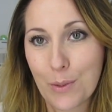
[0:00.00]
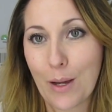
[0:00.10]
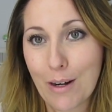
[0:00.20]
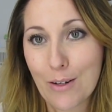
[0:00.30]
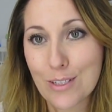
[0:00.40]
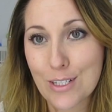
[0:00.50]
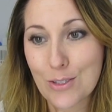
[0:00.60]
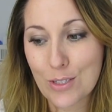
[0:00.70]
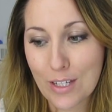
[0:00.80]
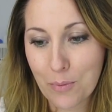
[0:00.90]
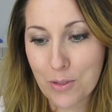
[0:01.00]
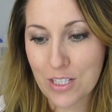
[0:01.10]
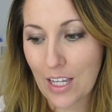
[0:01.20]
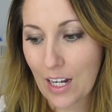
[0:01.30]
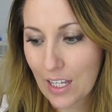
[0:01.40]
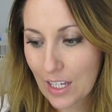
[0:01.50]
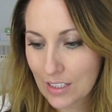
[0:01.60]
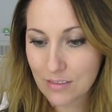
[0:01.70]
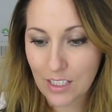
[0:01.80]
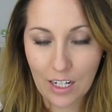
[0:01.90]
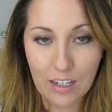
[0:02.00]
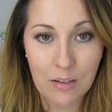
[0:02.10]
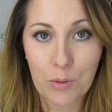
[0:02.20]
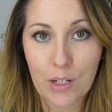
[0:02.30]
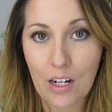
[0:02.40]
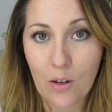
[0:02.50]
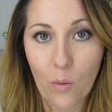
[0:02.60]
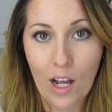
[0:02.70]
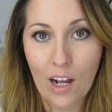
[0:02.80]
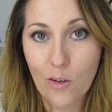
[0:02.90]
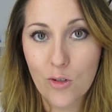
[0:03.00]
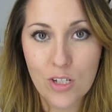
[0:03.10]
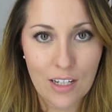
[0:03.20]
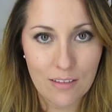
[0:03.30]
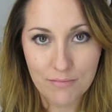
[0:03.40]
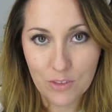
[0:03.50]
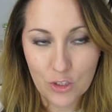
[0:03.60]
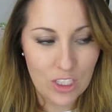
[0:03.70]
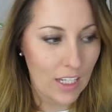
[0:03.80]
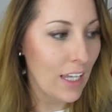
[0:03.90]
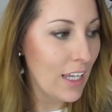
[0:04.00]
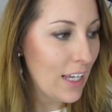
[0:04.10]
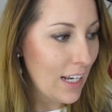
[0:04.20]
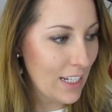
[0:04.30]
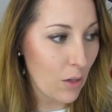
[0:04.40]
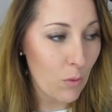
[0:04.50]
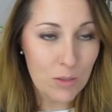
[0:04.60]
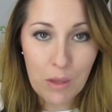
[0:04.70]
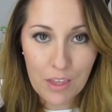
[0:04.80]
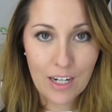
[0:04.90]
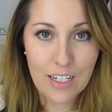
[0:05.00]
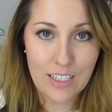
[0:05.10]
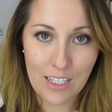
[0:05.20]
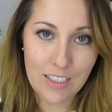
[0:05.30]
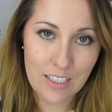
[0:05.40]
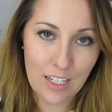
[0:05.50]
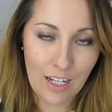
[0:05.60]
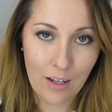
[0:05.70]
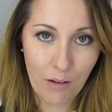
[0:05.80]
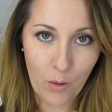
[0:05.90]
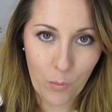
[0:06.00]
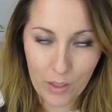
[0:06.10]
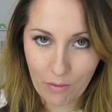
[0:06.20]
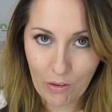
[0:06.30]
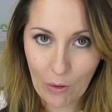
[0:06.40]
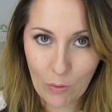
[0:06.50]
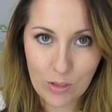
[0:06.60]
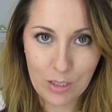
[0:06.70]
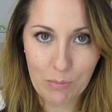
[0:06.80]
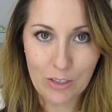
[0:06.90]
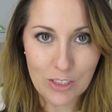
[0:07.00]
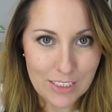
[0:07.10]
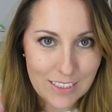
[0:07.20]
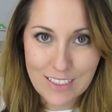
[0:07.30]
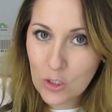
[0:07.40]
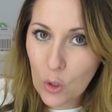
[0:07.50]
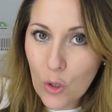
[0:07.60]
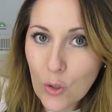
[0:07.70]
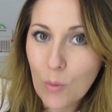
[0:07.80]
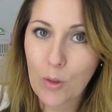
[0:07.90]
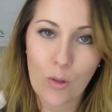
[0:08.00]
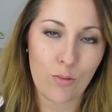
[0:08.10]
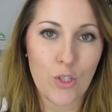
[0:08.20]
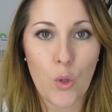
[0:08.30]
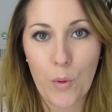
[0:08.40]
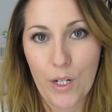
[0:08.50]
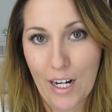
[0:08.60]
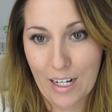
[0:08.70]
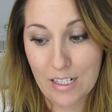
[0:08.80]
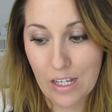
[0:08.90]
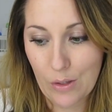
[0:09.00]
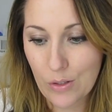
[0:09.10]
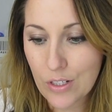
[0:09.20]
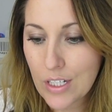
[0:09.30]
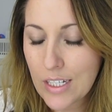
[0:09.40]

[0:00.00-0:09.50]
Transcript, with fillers: voy a hablaros de esto ya por si alguien tiene que reponer alguna cosa, no sé. Las aguas micelares grandes han acabado, me he llevado la última. O sea, es que está todo como súper arrasado.